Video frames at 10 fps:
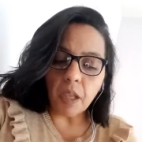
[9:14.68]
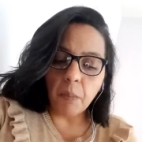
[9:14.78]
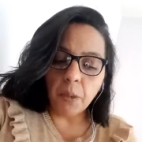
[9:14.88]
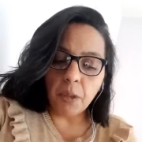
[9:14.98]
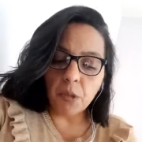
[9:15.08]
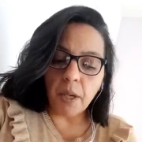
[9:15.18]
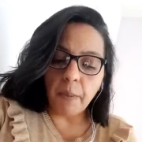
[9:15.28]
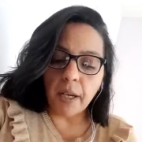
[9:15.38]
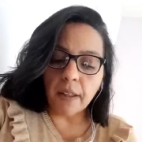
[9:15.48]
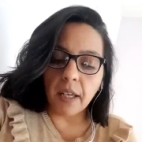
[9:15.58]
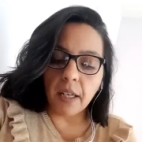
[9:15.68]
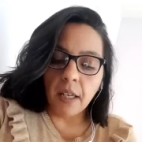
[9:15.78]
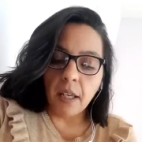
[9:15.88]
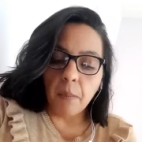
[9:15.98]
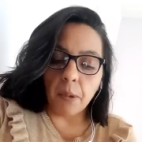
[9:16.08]
podemos hablar de
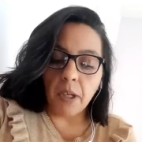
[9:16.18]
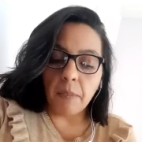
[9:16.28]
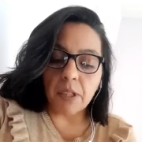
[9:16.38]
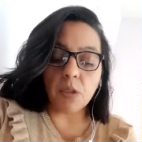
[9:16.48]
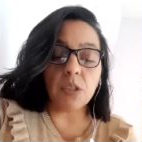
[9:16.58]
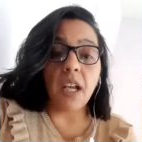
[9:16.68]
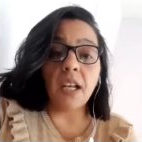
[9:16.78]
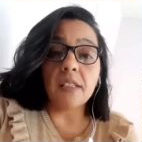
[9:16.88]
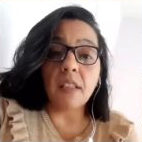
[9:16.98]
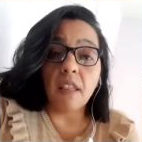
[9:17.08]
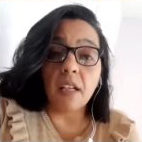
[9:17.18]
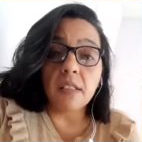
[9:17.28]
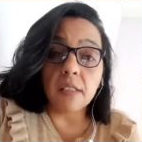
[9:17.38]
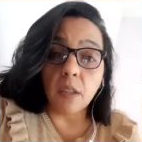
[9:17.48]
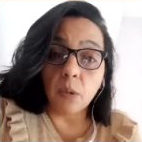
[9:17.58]
problemas sociales de
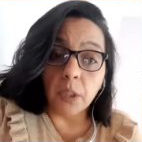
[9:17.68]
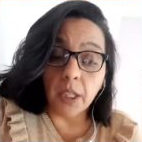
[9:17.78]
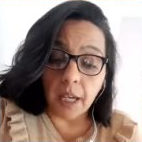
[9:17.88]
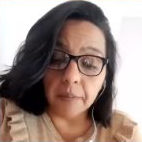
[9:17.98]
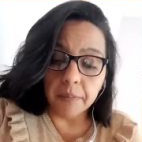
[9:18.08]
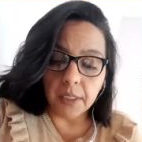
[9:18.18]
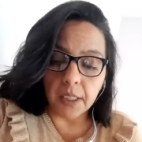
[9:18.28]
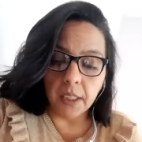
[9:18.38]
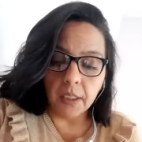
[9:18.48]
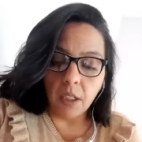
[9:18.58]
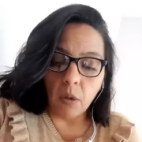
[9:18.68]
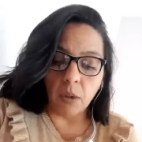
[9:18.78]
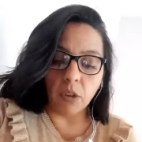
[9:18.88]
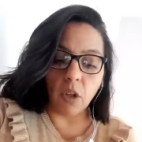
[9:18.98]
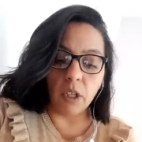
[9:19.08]
inseguridad, ¿sí?
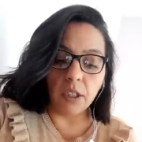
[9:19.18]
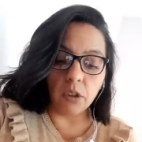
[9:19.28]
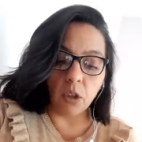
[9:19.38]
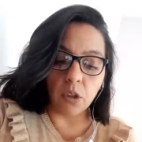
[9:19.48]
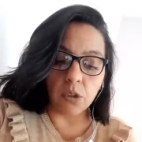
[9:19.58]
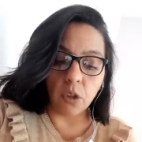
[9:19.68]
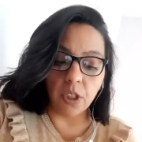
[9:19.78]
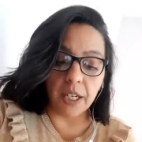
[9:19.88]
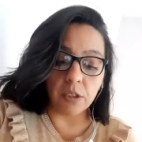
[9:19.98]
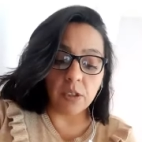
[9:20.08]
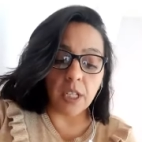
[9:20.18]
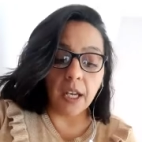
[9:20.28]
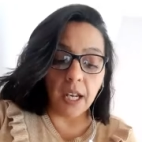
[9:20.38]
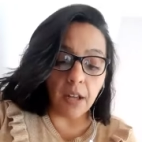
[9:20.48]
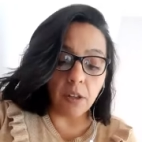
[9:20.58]
cuando los delitos no son casos
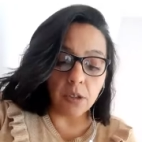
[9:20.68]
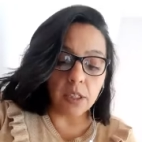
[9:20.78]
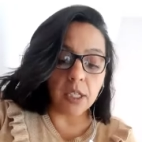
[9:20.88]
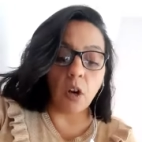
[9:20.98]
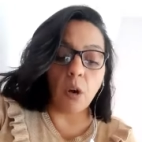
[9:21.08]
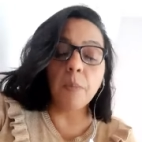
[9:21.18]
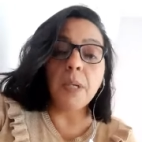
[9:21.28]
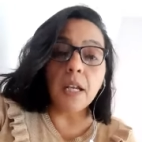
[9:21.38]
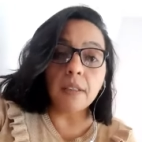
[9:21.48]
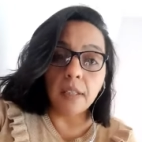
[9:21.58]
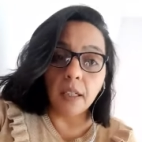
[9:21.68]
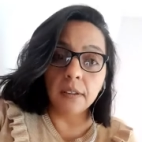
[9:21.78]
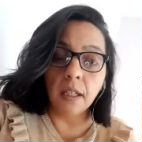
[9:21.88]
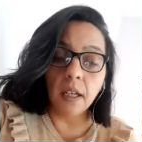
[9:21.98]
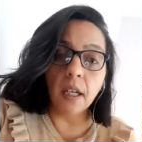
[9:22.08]
aislados, se
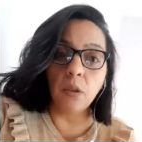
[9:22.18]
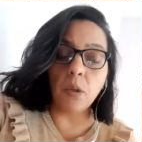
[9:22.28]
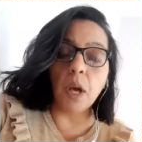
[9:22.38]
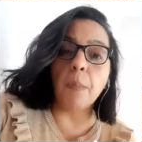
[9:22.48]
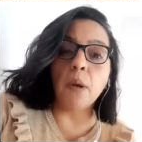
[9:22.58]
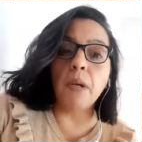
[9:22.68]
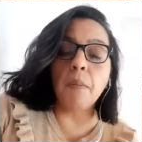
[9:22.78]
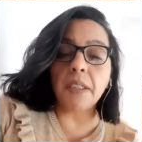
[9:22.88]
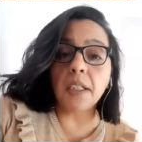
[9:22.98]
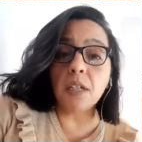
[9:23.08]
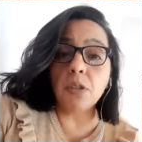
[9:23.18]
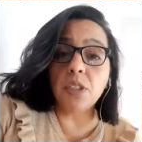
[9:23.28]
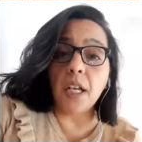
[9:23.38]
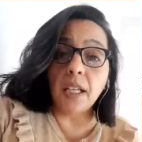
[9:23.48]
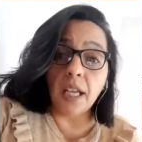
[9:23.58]
convierten en una problemática
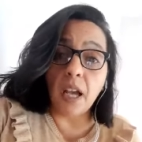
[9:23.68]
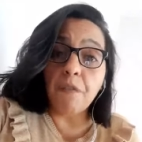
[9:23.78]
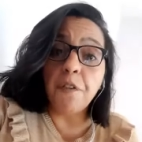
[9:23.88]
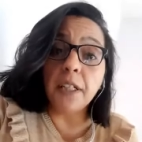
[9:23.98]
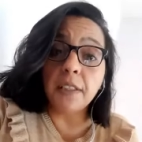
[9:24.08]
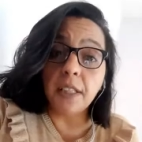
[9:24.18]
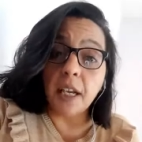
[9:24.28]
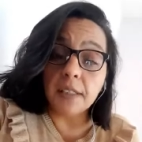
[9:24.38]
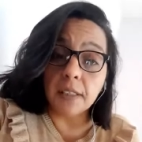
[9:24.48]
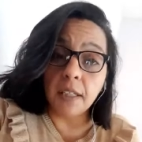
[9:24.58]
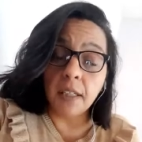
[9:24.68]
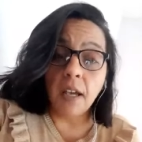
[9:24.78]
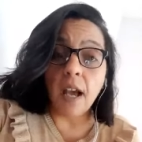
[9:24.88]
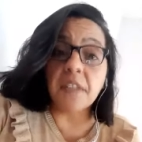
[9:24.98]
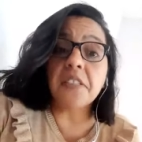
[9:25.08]
social que afecta ¿sí?
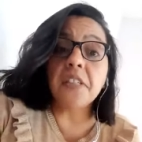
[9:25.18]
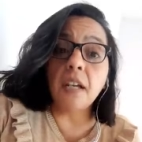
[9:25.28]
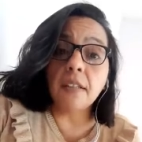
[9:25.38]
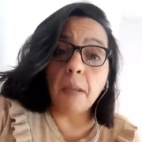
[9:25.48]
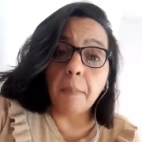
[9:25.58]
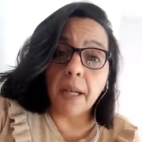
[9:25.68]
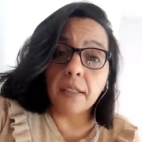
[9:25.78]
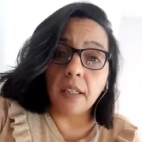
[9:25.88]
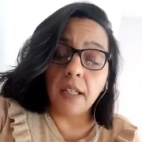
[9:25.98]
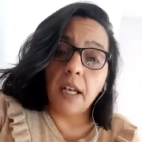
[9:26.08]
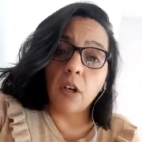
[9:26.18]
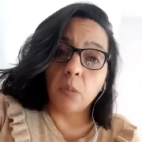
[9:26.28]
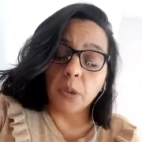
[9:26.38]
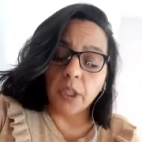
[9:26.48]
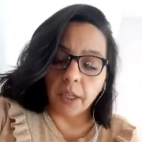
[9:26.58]
a cierta parte de la
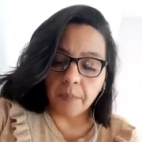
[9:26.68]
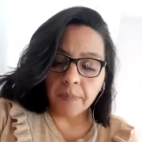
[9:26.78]
comunidad.